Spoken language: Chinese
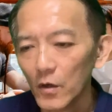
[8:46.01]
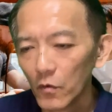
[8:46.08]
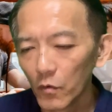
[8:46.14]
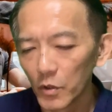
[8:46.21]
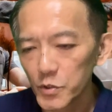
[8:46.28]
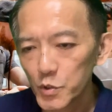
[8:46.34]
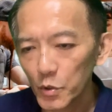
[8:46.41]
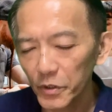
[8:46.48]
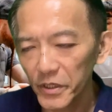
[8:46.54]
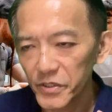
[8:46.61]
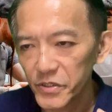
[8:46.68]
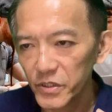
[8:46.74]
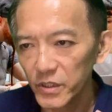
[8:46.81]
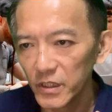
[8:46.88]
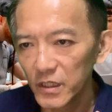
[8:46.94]
我说的
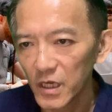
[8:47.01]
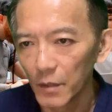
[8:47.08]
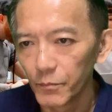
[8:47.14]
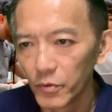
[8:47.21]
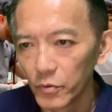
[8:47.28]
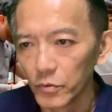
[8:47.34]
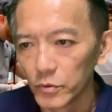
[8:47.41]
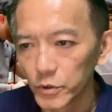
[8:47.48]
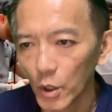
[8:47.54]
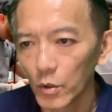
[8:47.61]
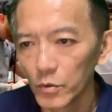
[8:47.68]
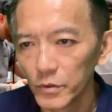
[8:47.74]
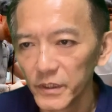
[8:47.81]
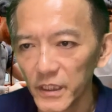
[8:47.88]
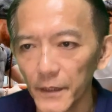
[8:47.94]
是一个普
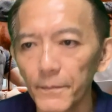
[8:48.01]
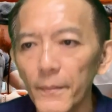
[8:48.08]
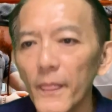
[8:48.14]
通人。